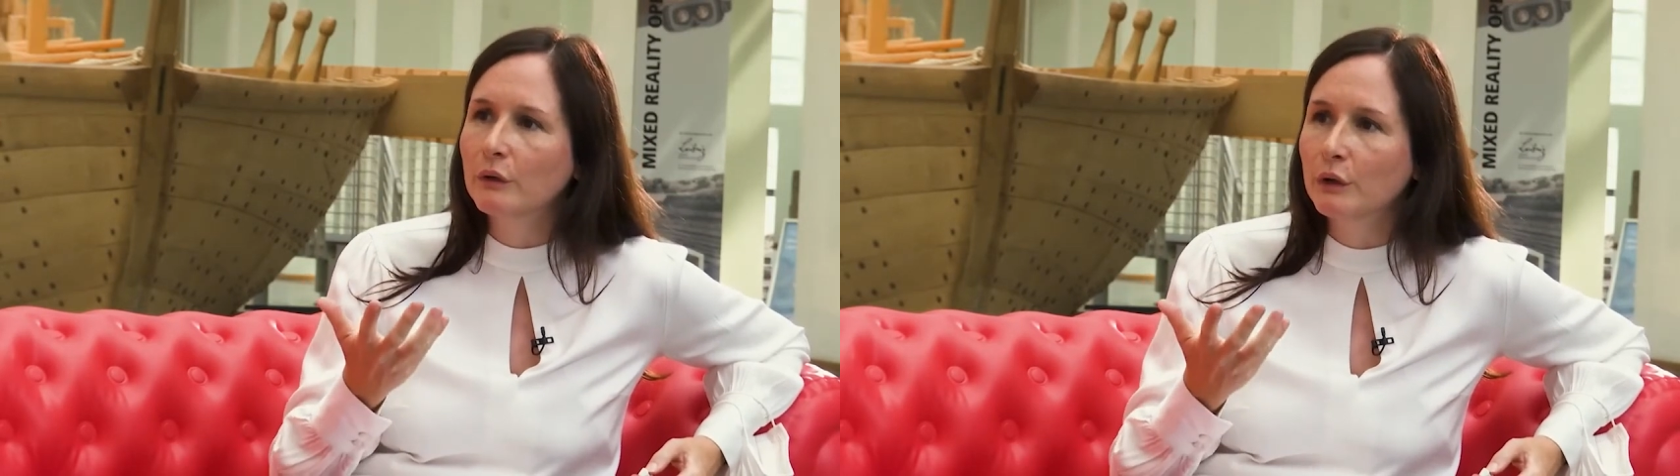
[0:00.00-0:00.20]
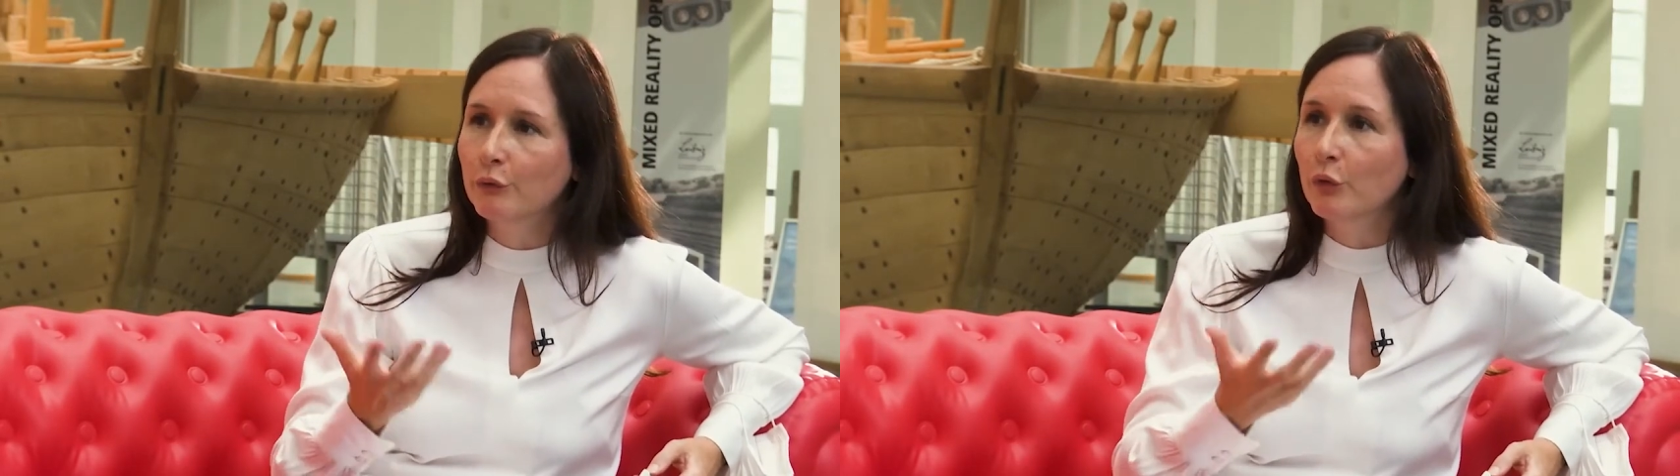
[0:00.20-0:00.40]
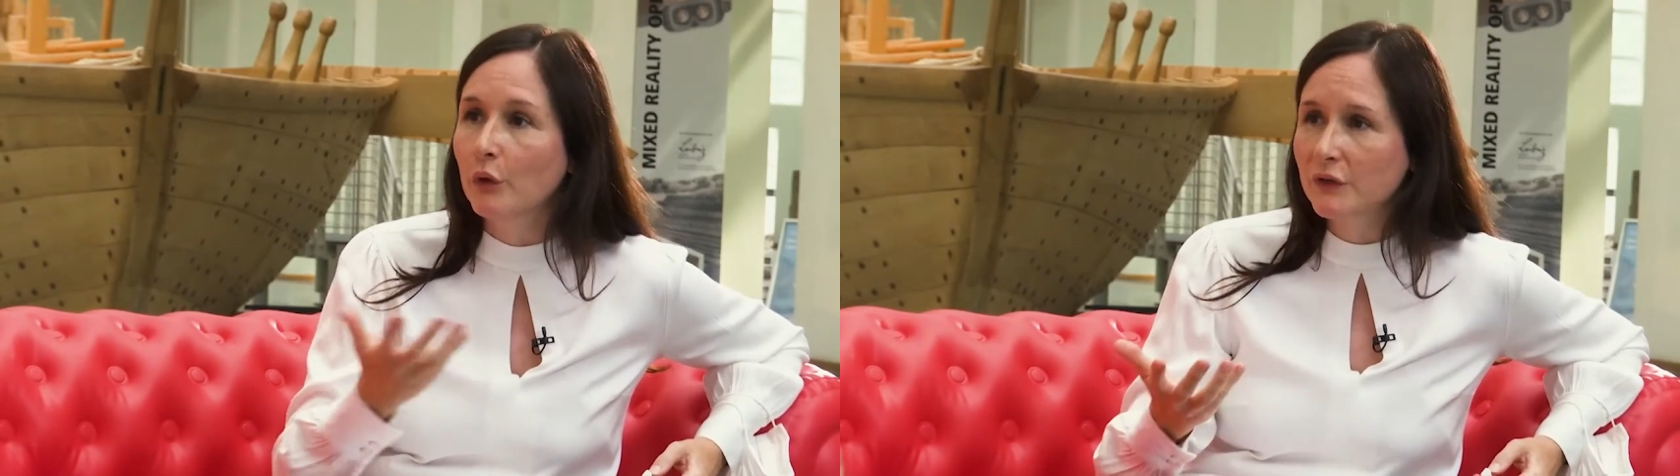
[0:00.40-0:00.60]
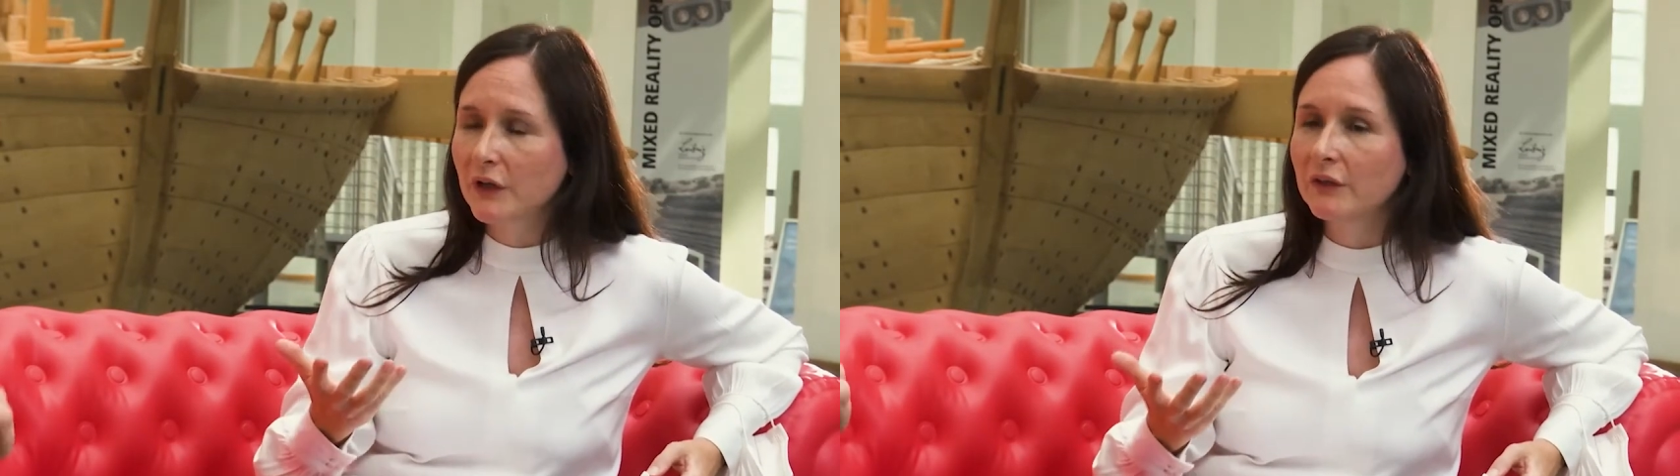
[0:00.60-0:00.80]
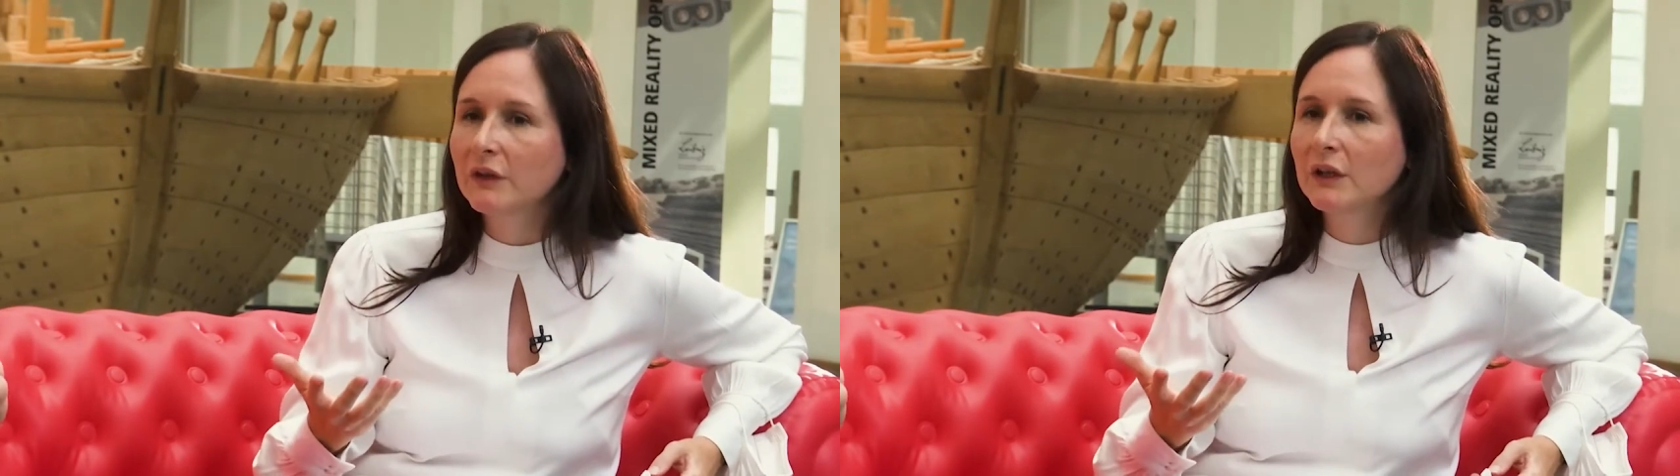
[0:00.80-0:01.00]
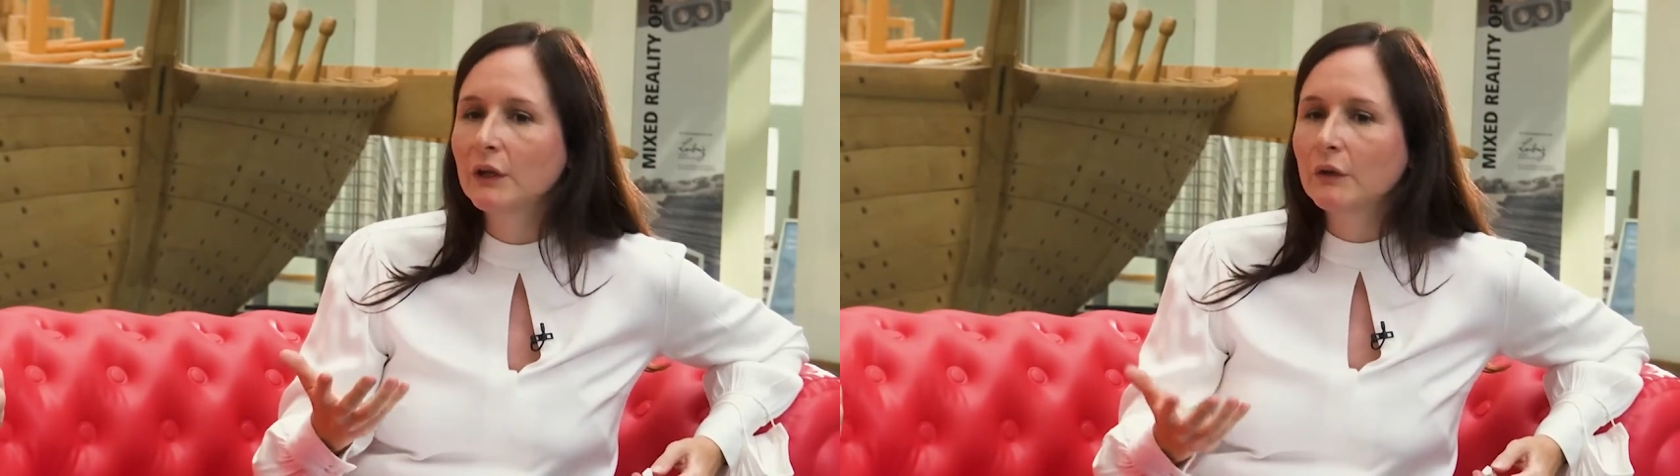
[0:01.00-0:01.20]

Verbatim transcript: gewirkt hat, mhm.